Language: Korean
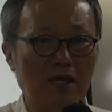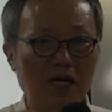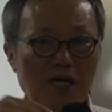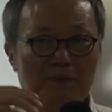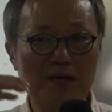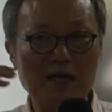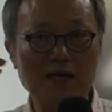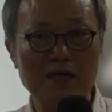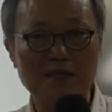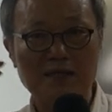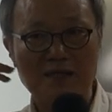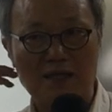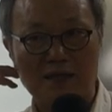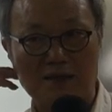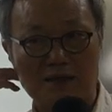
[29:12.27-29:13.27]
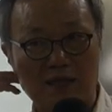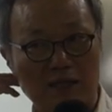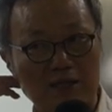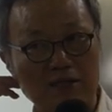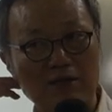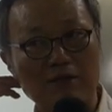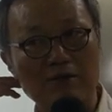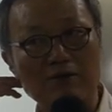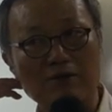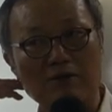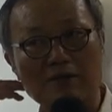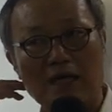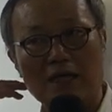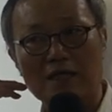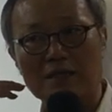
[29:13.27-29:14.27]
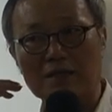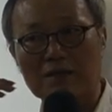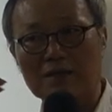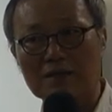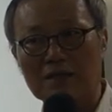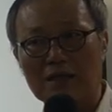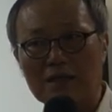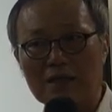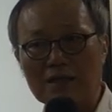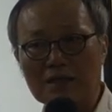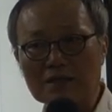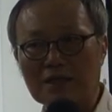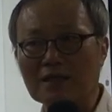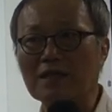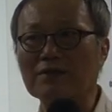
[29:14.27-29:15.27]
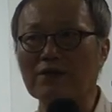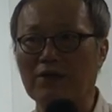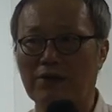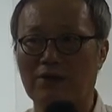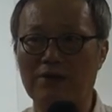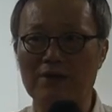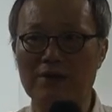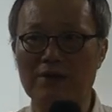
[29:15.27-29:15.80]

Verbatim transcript: 해막까지 타는 그러니까 지역으로 가는 건 차단돼요.